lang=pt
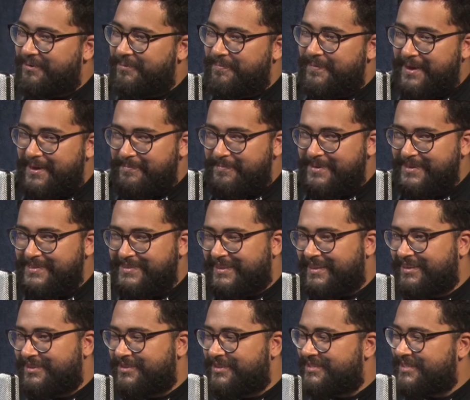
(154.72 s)
memes,
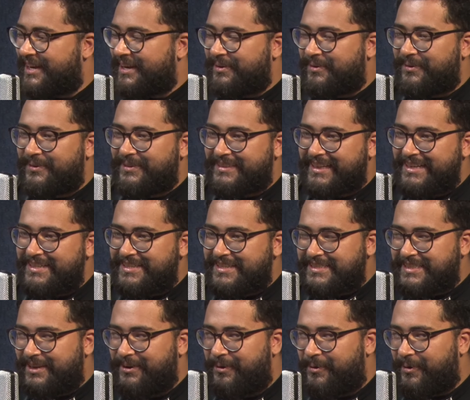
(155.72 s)
eles usaram
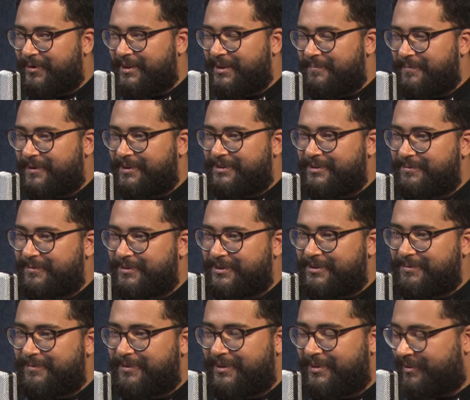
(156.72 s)
contradição, com um elemento muito
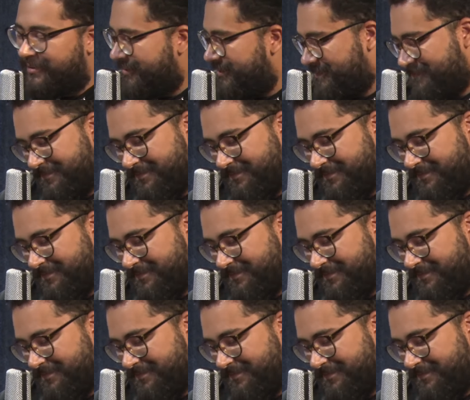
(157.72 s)
bom no.